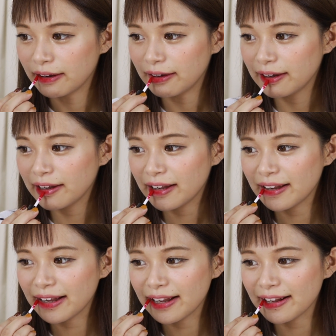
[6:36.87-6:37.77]

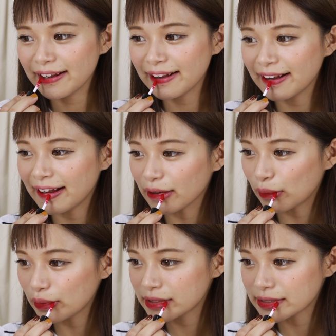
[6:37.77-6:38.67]

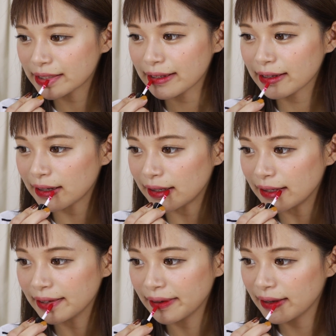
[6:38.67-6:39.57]
あー、こっち系か。